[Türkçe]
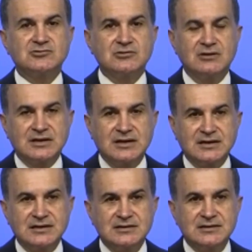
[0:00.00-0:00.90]
son
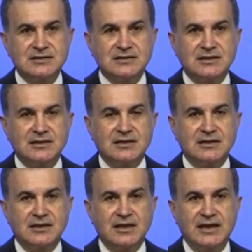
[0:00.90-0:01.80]
olarak
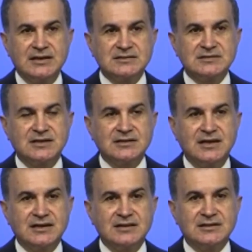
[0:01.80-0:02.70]
en azından
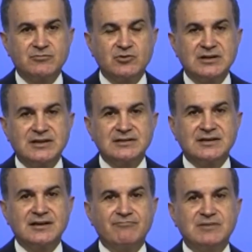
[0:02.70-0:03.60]
herhalde bu kadarını
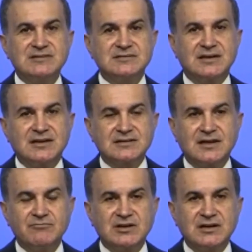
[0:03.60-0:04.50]
da yapmaz
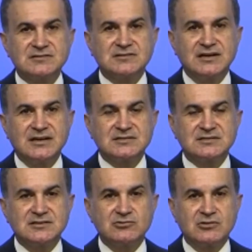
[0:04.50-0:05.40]
diyerekten bir hastaneye
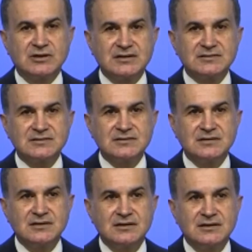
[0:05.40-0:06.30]
sığınıyorlar.
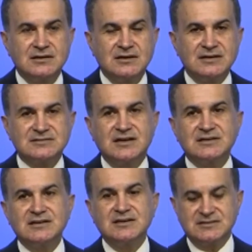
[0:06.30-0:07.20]

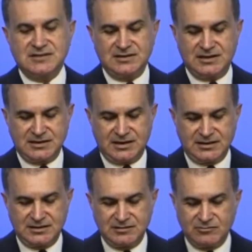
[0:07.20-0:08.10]
Hastanedeki insanlar da
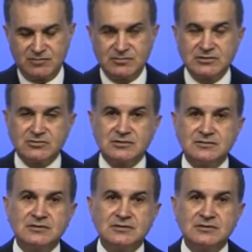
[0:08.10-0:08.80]
bombalıyor.